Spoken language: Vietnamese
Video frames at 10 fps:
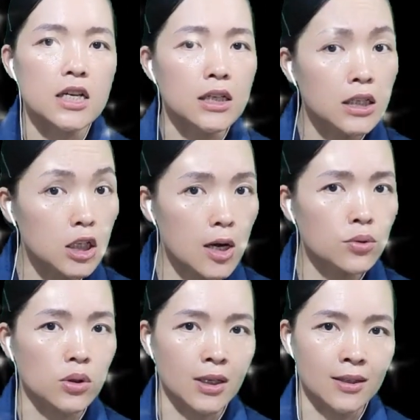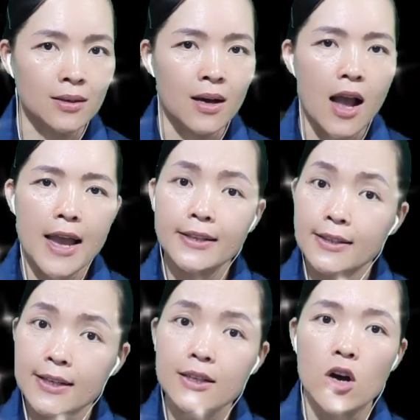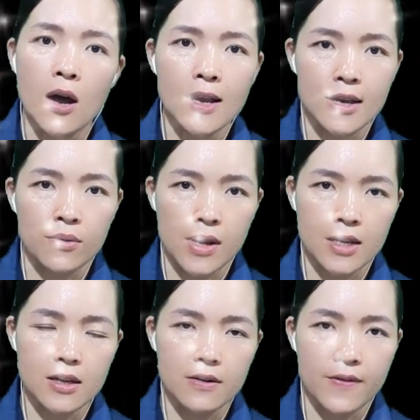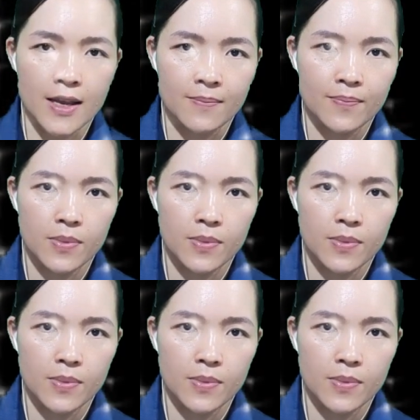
những câu từ hết sức khó hiểu đến như vậy.